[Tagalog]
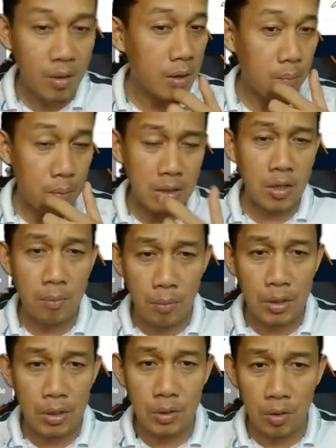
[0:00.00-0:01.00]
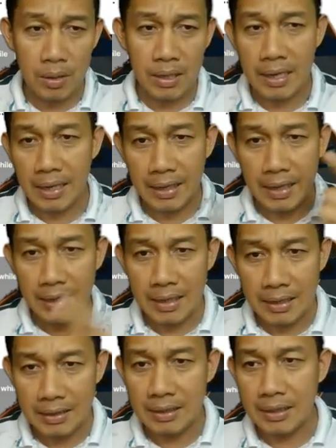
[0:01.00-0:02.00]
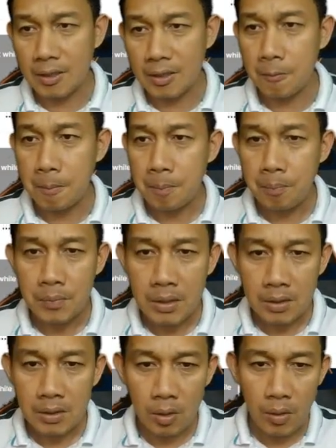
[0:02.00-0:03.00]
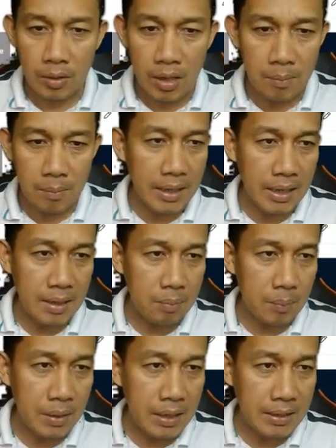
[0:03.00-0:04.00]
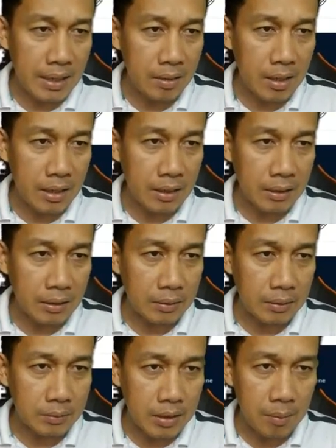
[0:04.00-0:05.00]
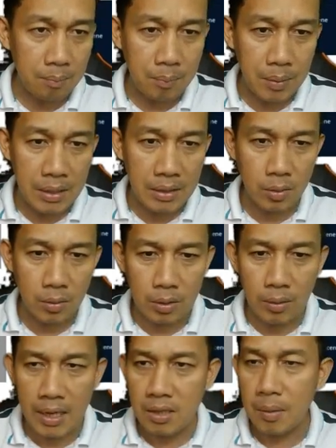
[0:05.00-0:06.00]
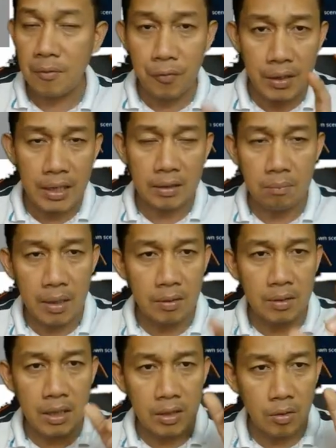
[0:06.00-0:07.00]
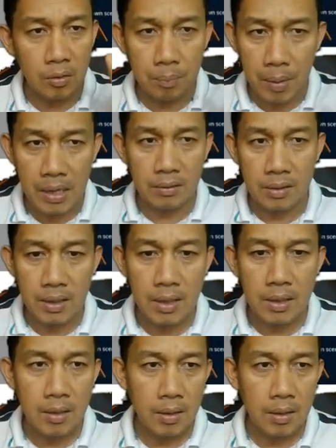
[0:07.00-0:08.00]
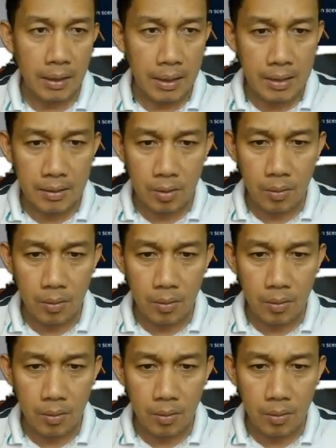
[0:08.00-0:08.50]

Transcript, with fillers: Pwede yung i-voice over, ilagay lang natin dito. So, ito naman ay pipili tayo ng template. So, ito guys, may free at meron din yung paid. Okay?